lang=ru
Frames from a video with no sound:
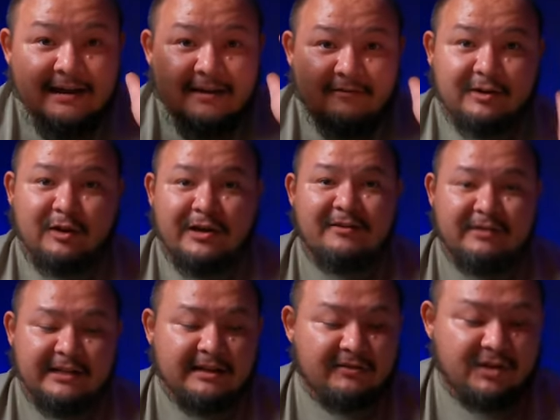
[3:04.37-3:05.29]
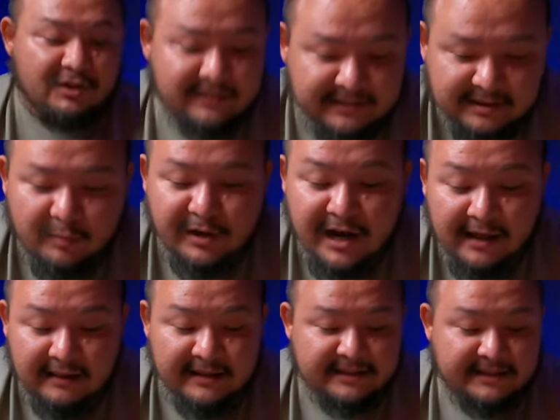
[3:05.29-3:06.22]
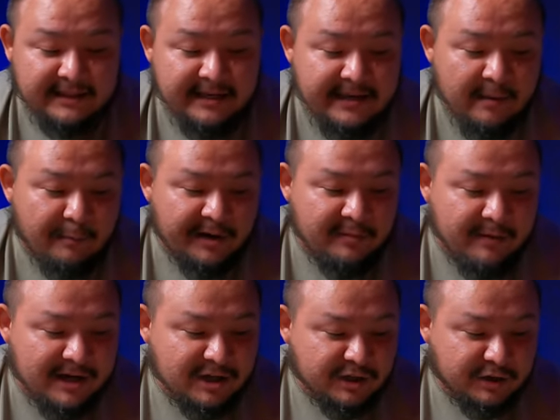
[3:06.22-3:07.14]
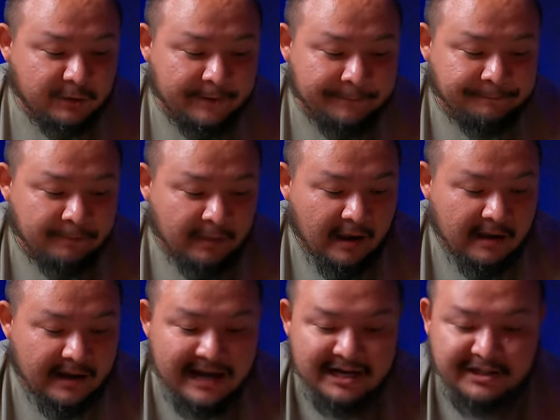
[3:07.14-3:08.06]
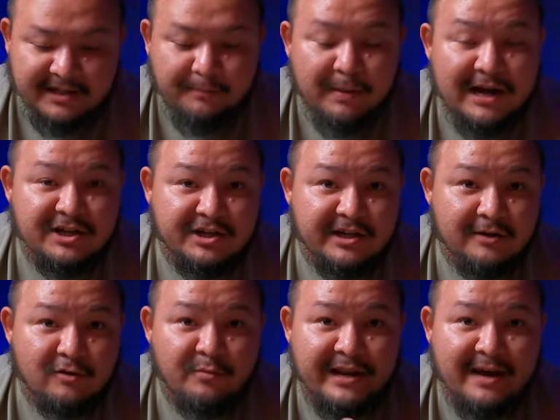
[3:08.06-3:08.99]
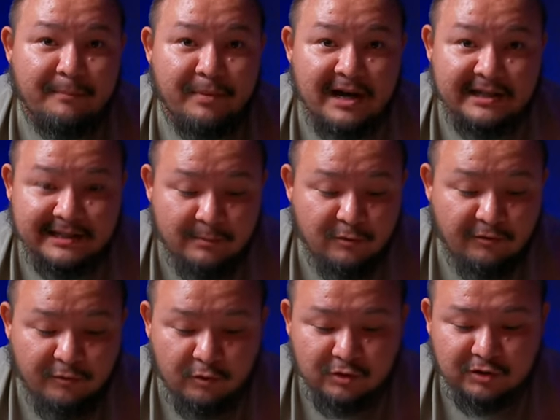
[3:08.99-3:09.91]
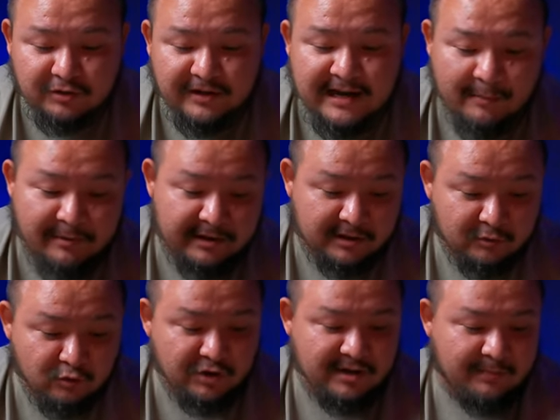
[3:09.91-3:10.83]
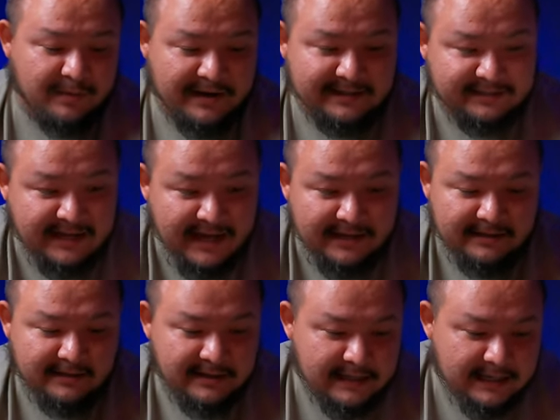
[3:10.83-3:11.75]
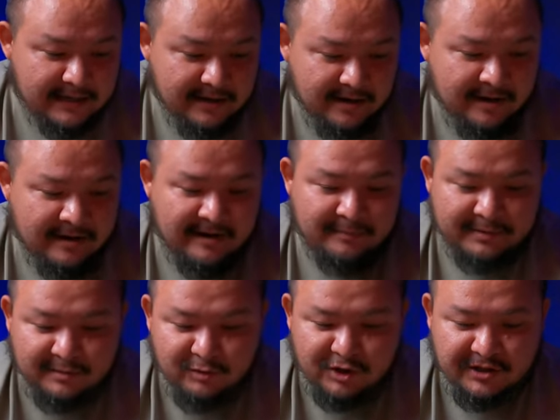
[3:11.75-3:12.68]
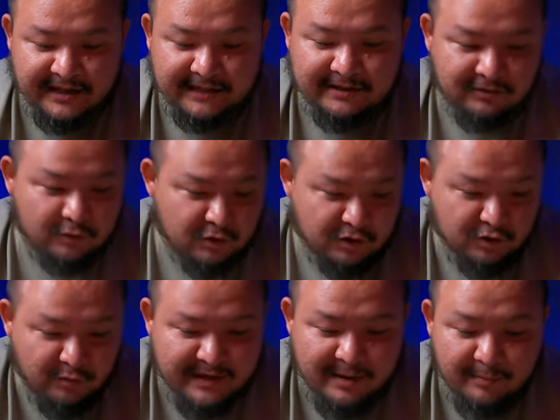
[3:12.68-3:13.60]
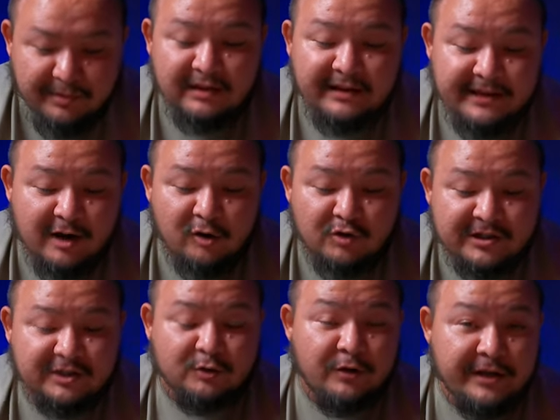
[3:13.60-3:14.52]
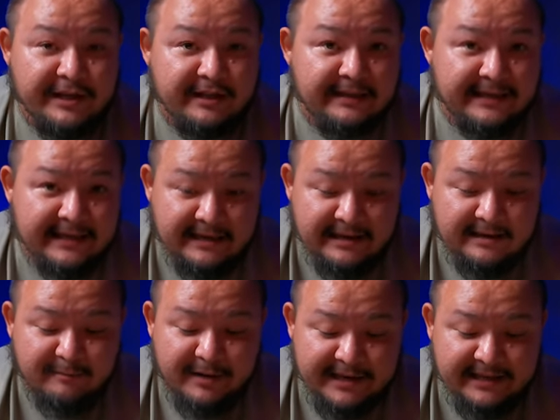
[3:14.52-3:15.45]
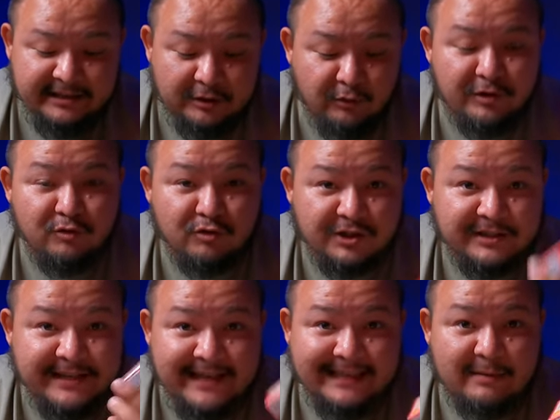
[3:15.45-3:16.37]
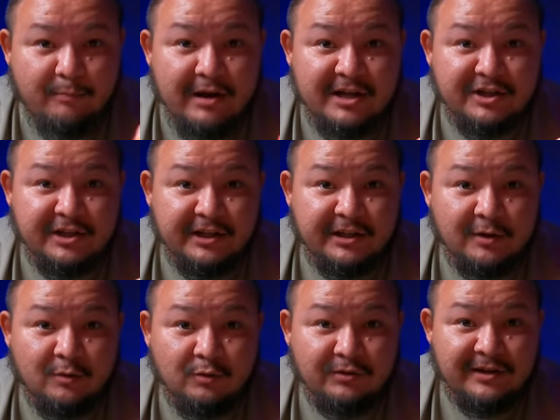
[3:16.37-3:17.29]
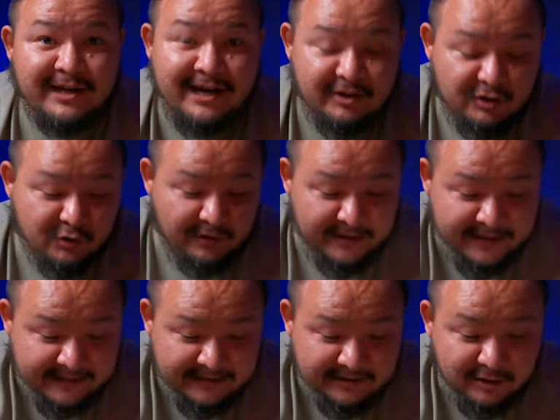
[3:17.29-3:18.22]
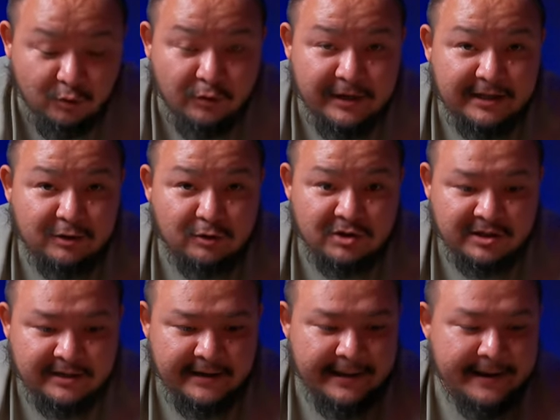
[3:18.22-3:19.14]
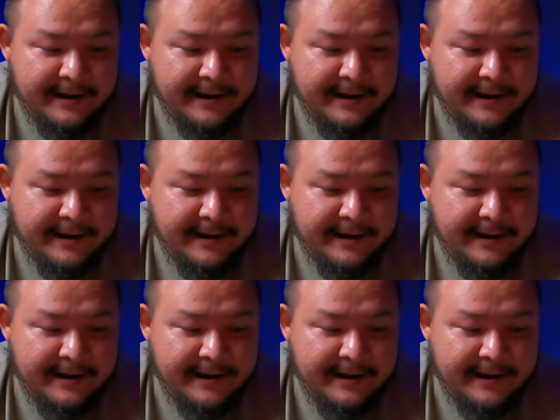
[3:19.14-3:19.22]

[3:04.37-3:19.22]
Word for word: В итоге вот это все насобиралось, и я понимаю, что каждой пачки у меня по одному вкусу, и как бы это нужно показать. А, потому что я-то то, что у меня было, я уже скурил, и мои слюни уже на эти пачки текут. Я хочу и это скурить тоже.